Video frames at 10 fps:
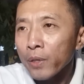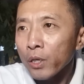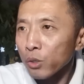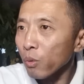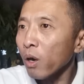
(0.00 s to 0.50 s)

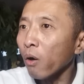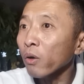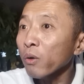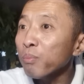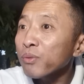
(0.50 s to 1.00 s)
说好
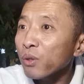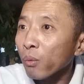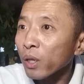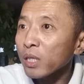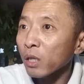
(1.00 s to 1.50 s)
了不
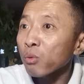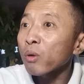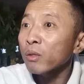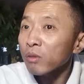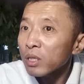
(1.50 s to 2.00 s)
走的，咋突
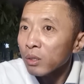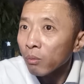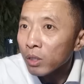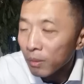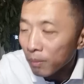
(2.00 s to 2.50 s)
然就失
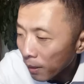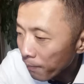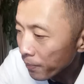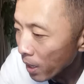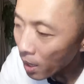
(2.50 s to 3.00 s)
踪了，是吧？
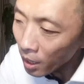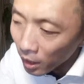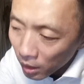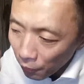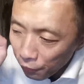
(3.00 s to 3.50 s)

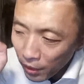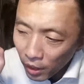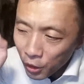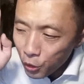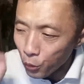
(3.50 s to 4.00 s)
他费
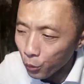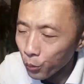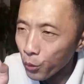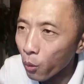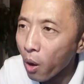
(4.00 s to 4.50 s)
了九
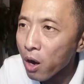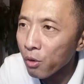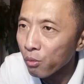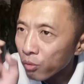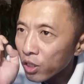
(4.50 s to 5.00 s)
牛二
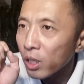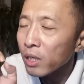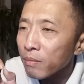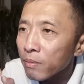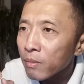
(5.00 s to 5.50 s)
虎之力，
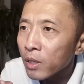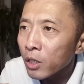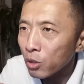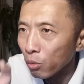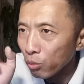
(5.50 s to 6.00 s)

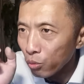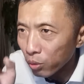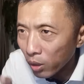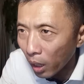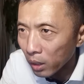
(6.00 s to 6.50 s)
终于
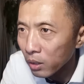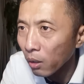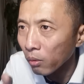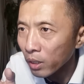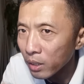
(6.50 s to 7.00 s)
打听
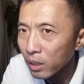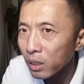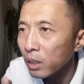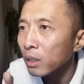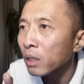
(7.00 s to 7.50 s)
到林子
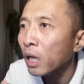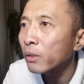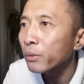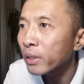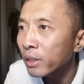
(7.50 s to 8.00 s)
哥他
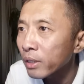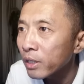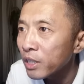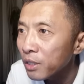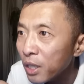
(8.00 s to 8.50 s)
有一个
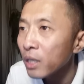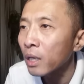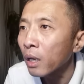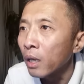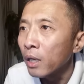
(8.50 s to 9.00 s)
亲弟
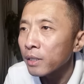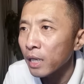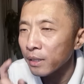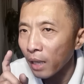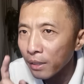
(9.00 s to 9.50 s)
弟
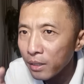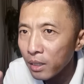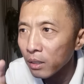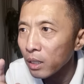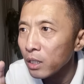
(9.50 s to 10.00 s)
在南
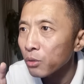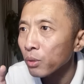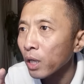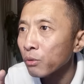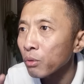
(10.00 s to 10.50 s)
京的一所
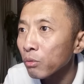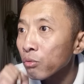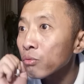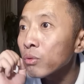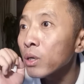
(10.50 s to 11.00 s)
大学读书呢。